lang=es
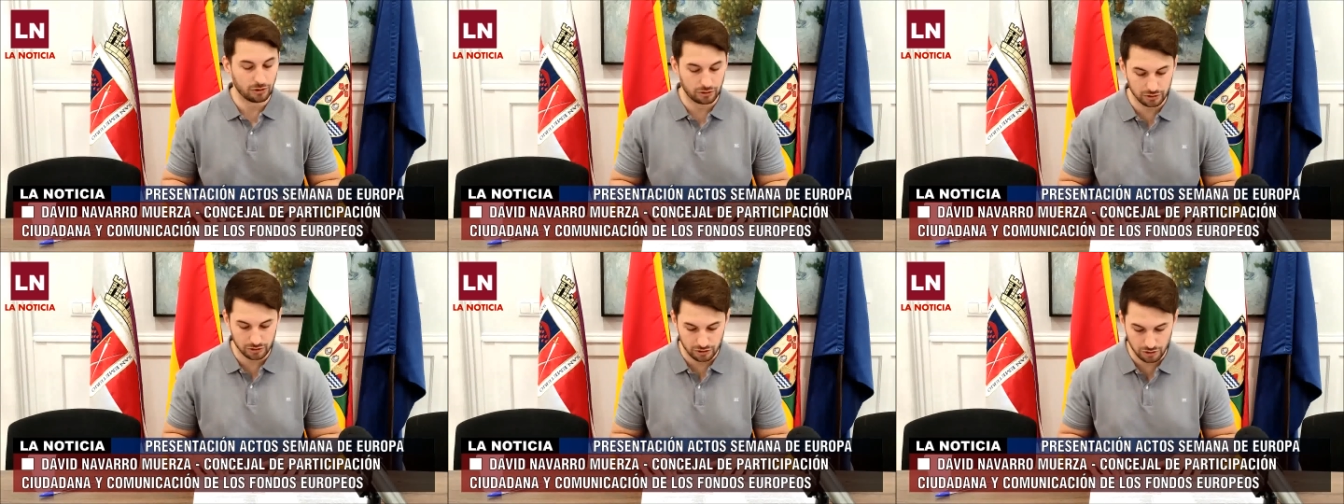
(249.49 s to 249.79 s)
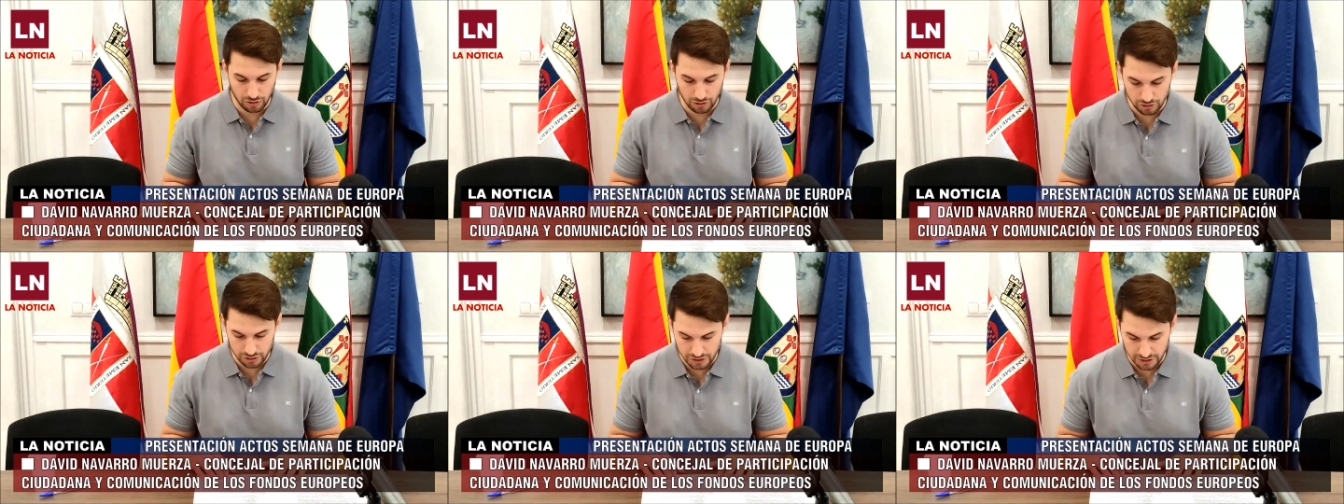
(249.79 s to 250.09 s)
todos
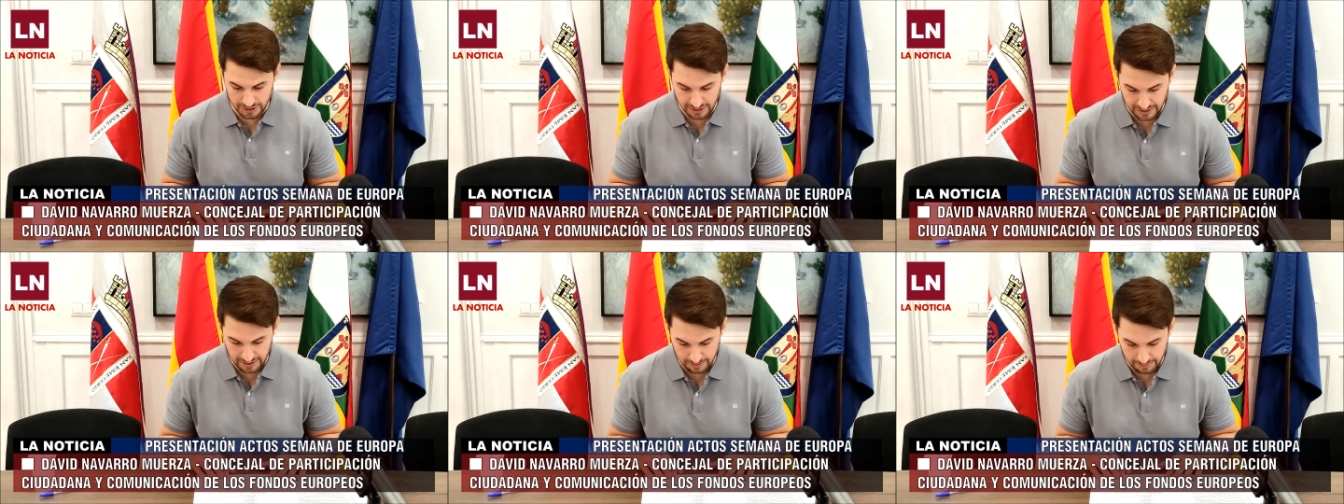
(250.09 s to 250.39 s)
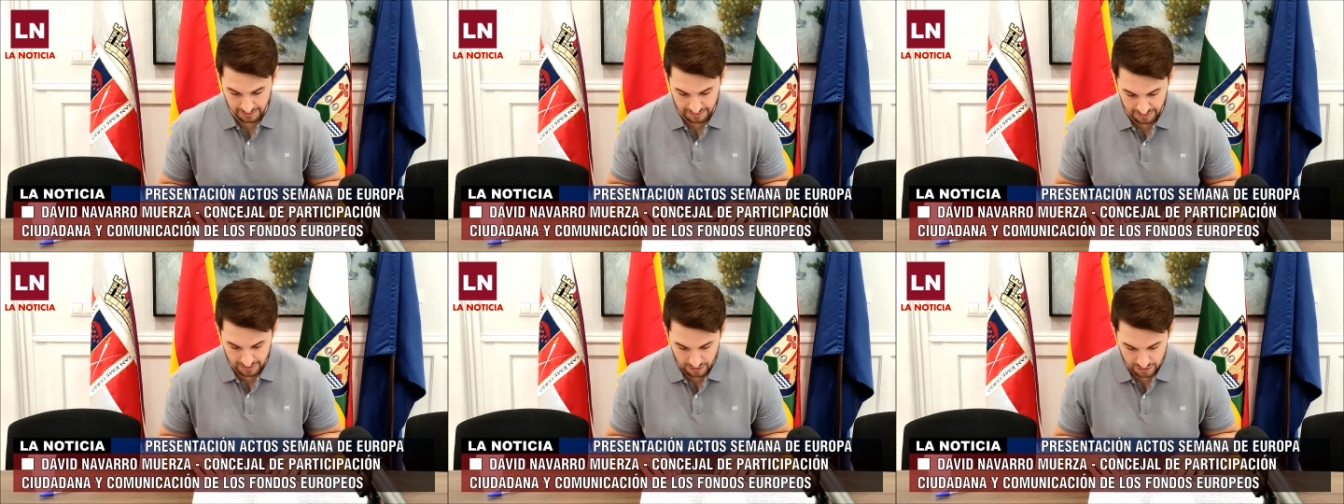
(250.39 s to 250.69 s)
los
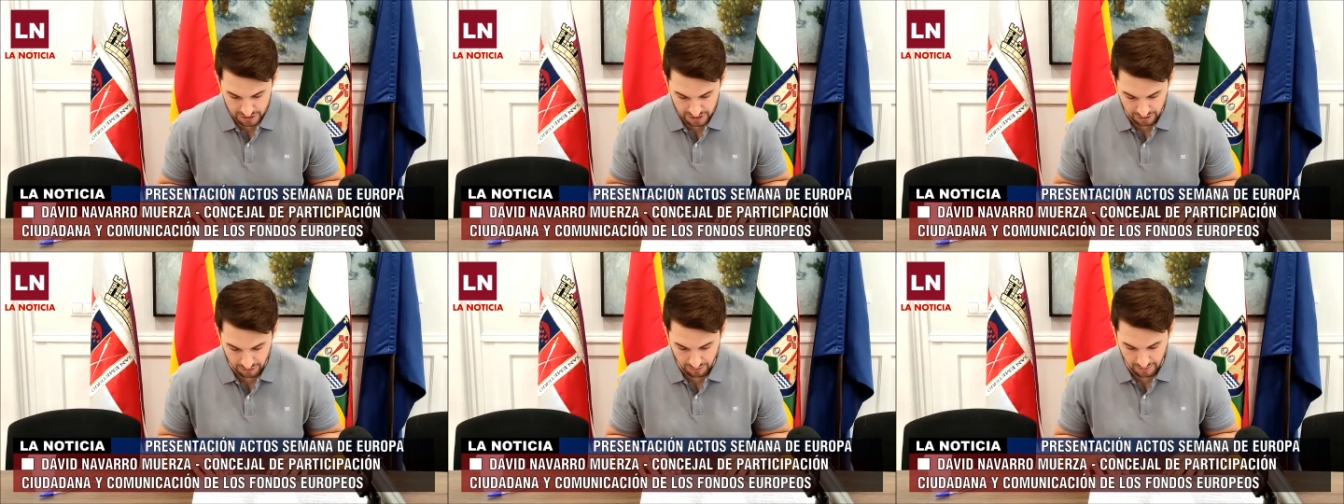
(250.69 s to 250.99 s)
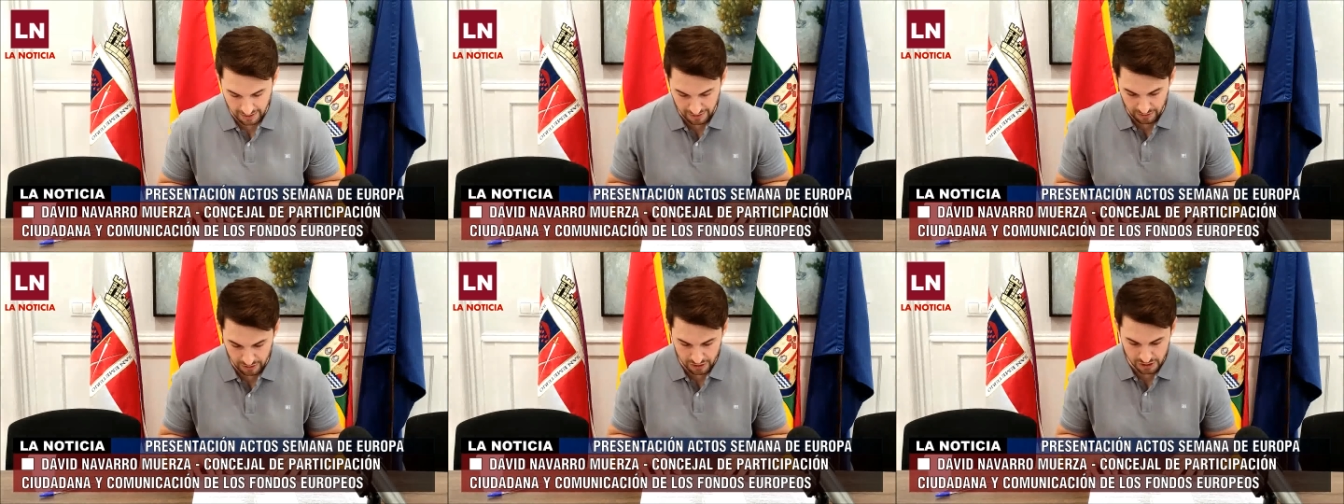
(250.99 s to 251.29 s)
vecinos y
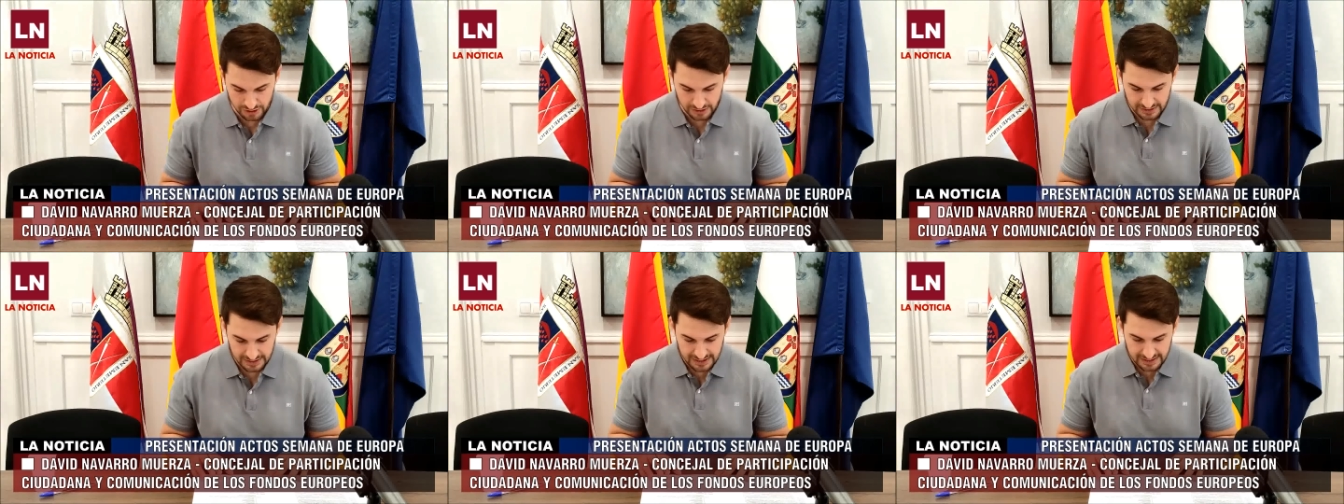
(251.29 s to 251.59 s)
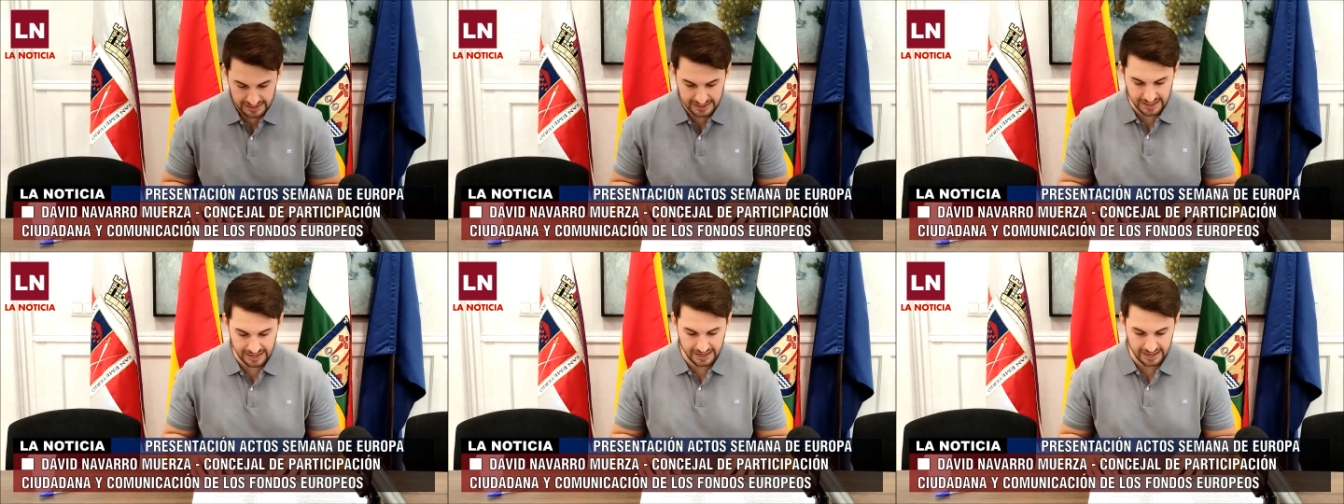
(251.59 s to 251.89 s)
ciudadanos
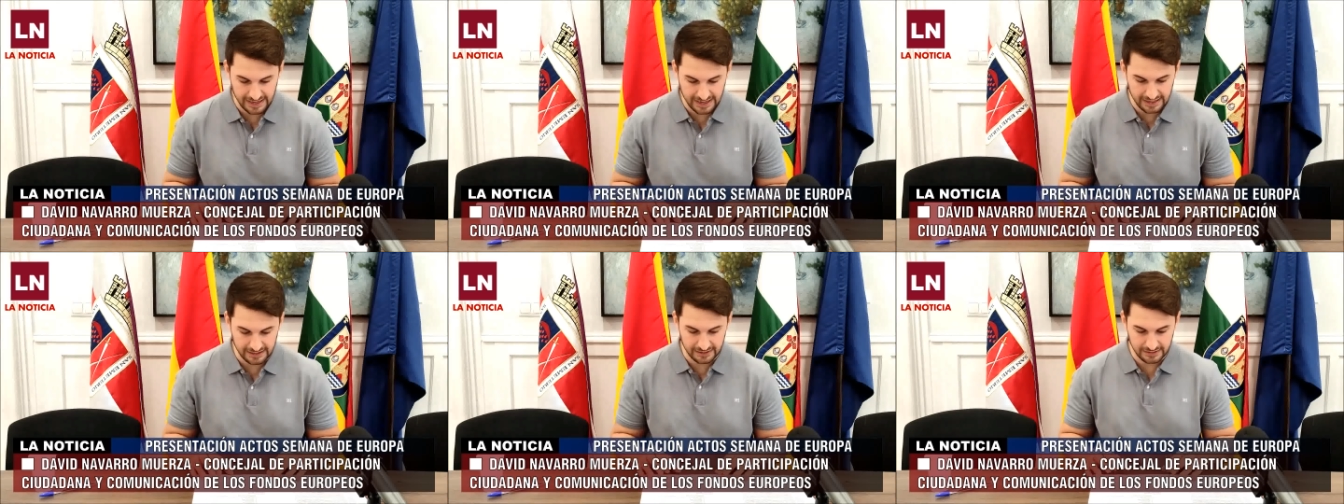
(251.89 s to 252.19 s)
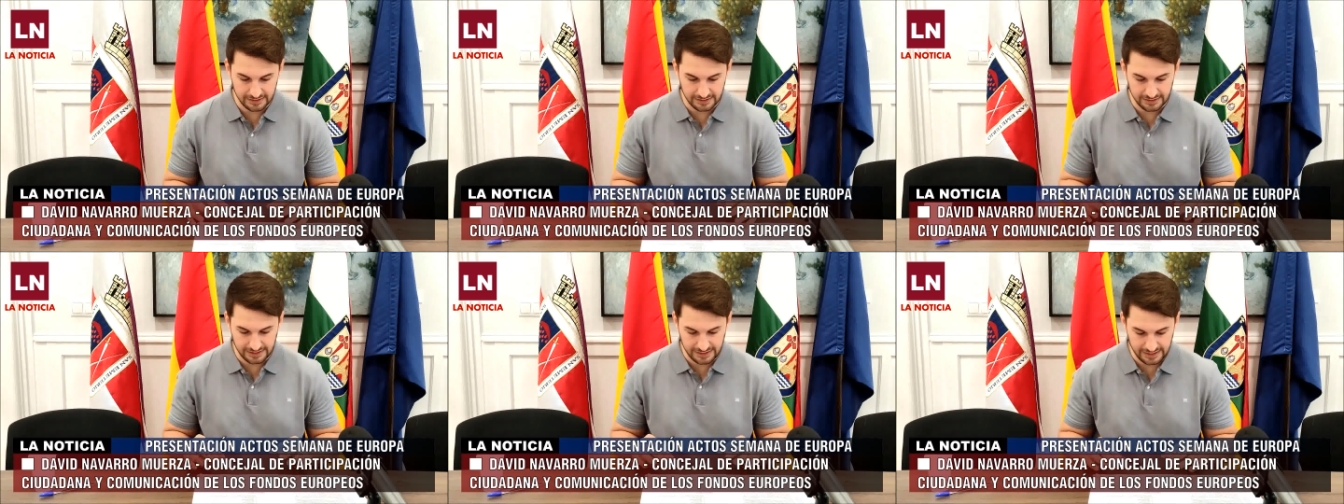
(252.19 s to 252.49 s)
que
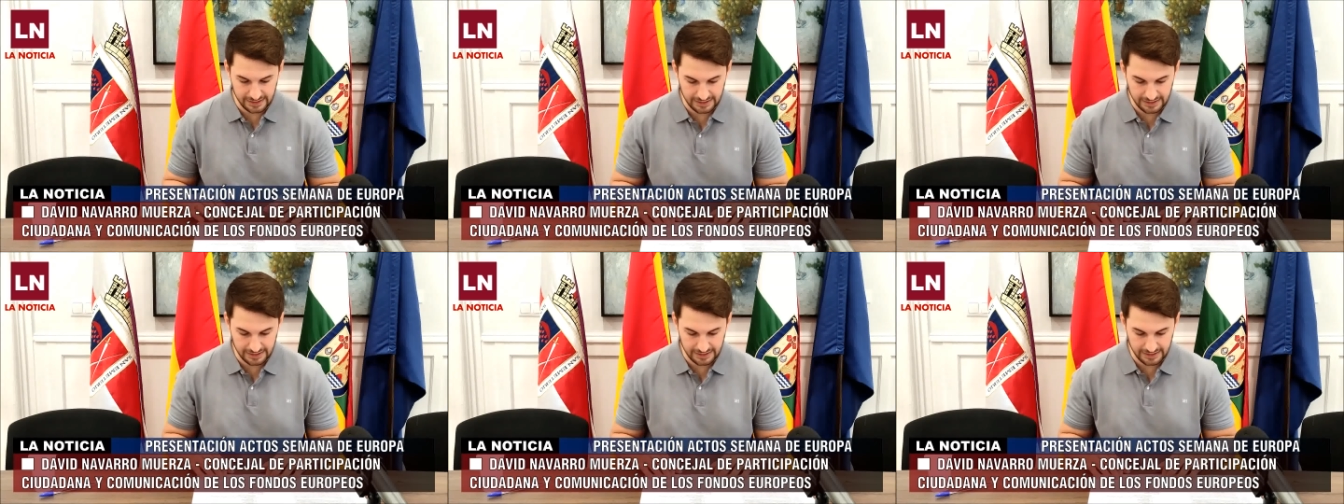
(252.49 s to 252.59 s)
quieran